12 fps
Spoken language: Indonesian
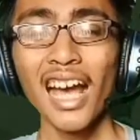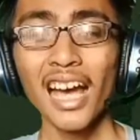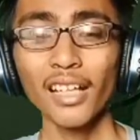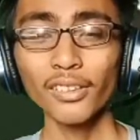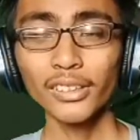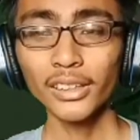
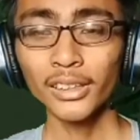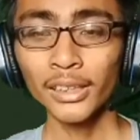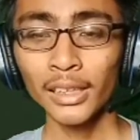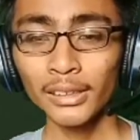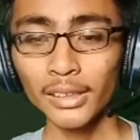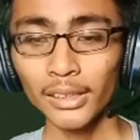harus
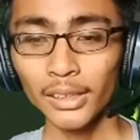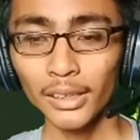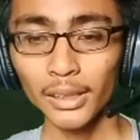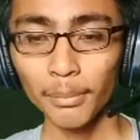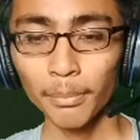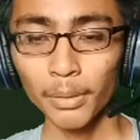siang
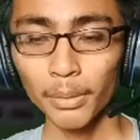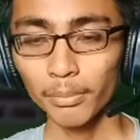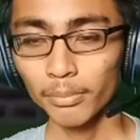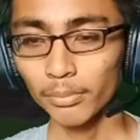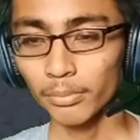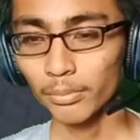ternyata mam.
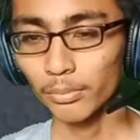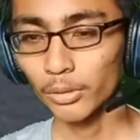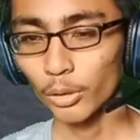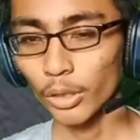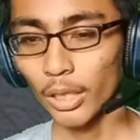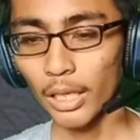Ya
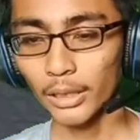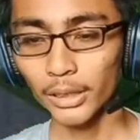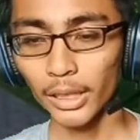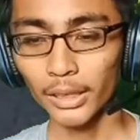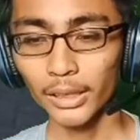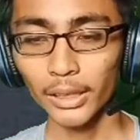udahlah
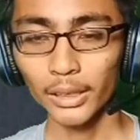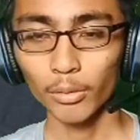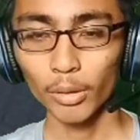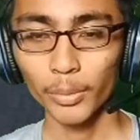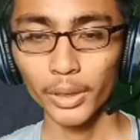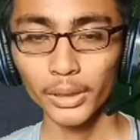sekalian ya
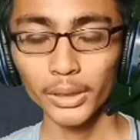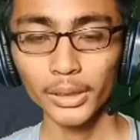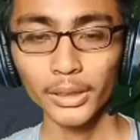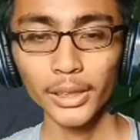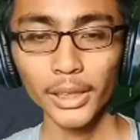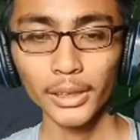gue beli
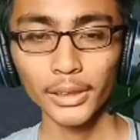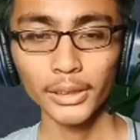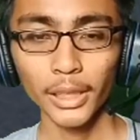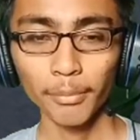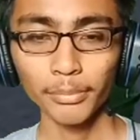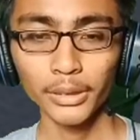3
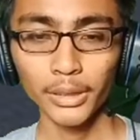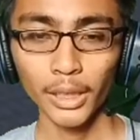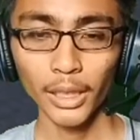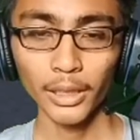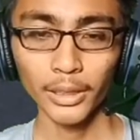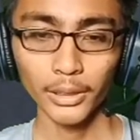jam
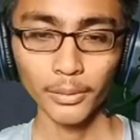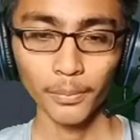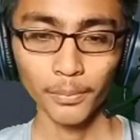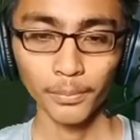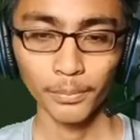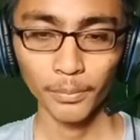setengah hari.
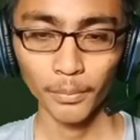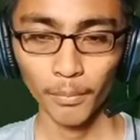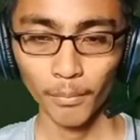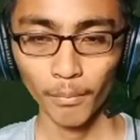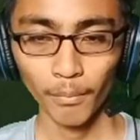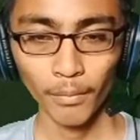
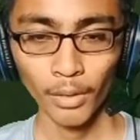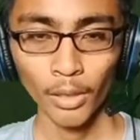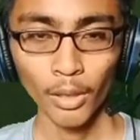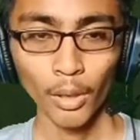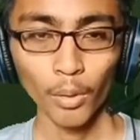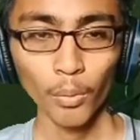
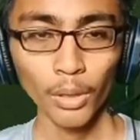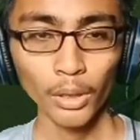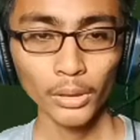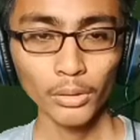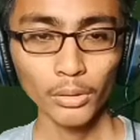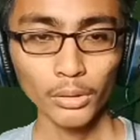
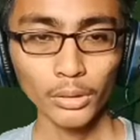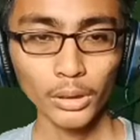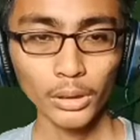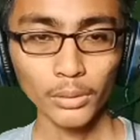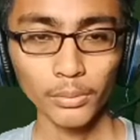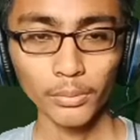One, two, three.